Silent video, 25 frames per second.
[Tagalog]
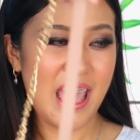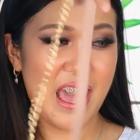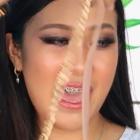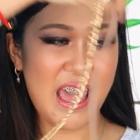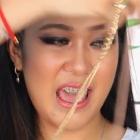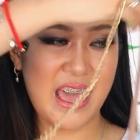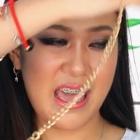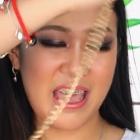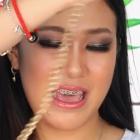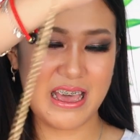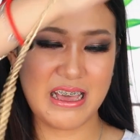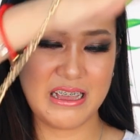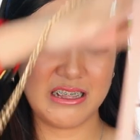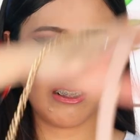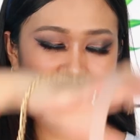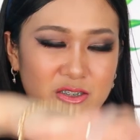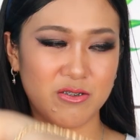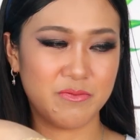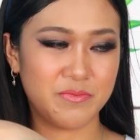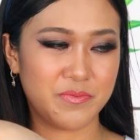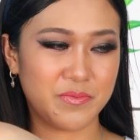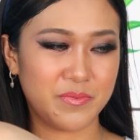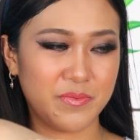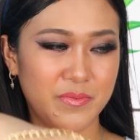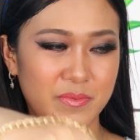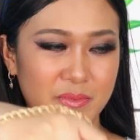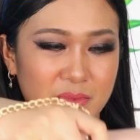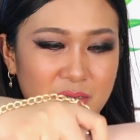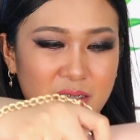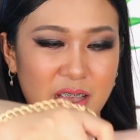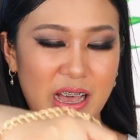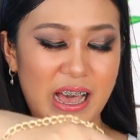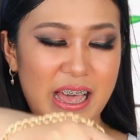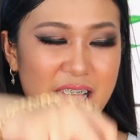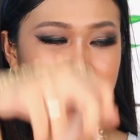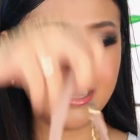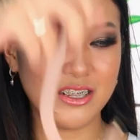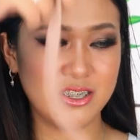And,
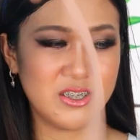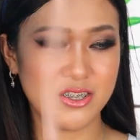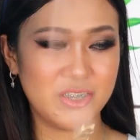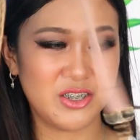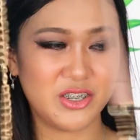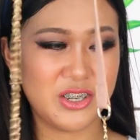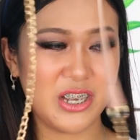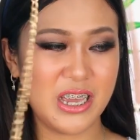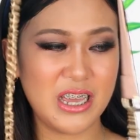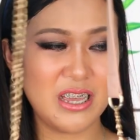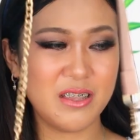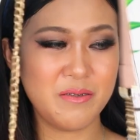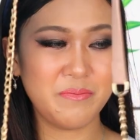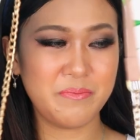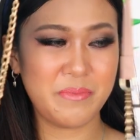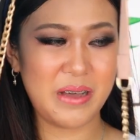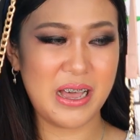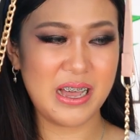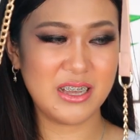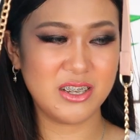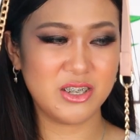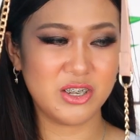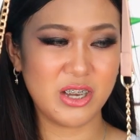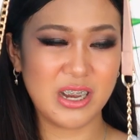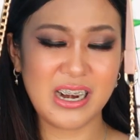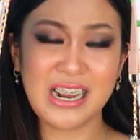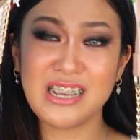ayan, chain bag siya.